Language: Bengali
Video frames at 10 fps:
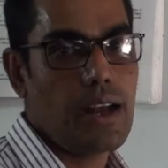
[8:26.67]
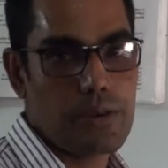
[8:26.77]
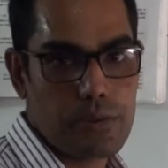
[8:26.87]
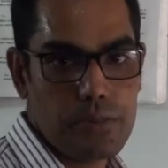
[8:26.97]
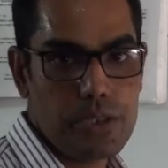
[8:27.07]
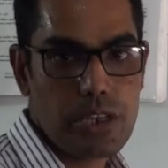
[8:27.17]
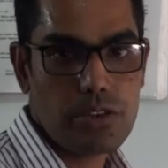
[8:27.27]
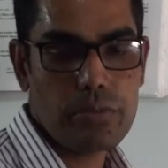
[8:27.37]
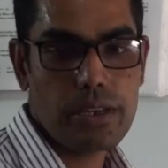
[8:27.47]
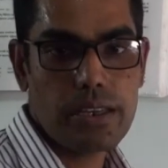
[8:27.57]
এবং
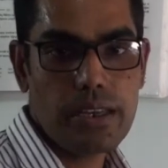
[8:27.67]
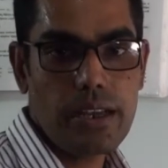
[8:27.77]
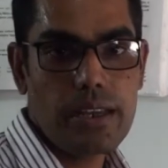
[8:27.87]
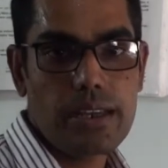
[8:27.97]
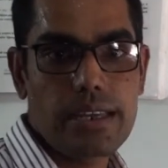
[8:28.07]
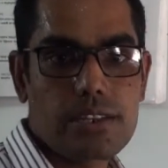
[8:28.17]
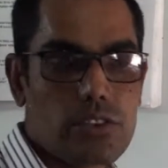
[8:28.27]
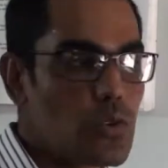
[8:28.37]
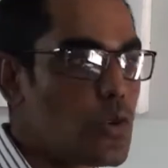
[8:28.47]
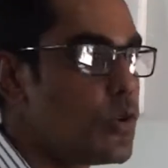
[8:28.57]
বিজারণ বিক্রিয়া
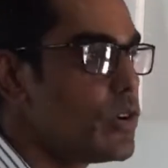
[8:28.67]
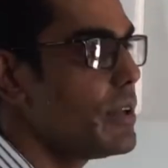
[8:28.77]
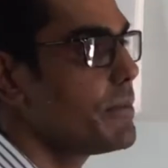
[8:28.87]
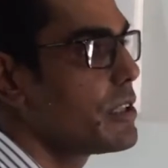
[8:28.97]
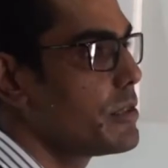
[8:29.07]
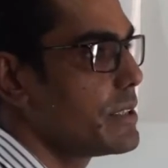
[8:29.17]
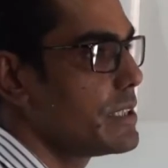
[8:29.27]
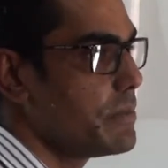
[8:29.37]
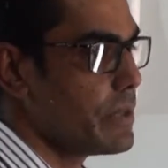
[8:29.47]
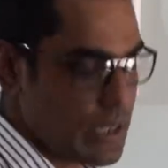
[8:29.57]
ইলেকট্রন গ্রহণের মাধ্যমে
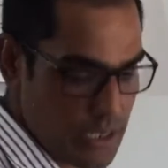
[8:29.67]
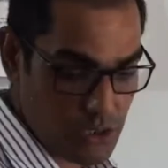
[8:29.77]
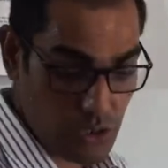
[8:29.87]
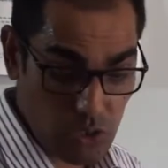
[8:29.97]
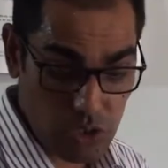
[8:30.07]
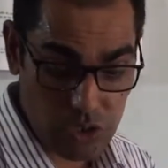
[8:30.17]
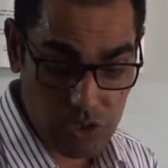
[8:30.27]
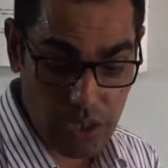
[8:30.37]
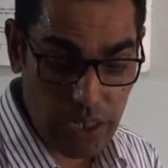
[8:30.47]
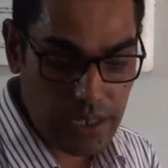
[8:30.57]
যে বিক্রিয়া সংগঠিত
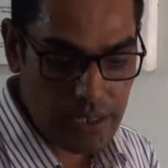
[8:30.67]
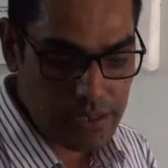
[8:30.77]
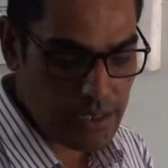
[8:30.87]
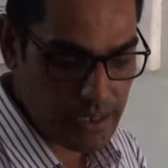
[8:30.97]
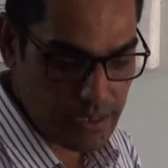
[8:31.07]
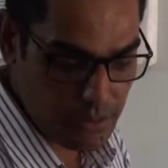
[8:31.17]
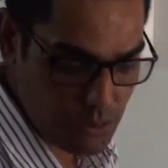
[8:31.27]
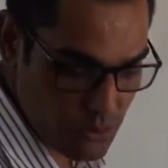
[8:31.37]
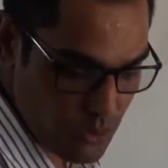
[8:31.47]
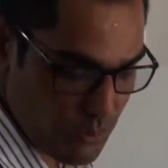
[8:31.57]
হয় তাদেরকে
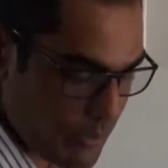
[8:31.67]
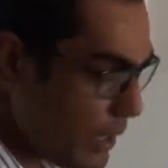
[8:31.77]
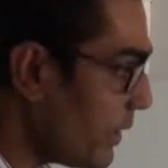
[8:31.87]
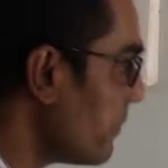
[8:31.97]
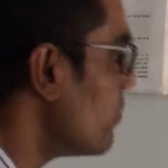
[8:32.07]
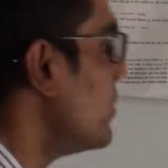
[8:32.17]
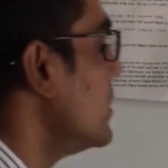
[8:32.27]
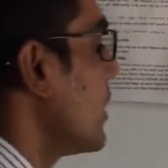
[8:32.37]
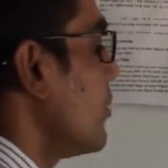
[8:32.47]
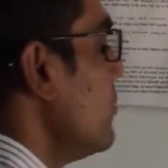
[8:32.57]
বলবো আমরা
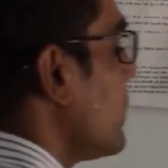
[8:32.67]
বিজারণ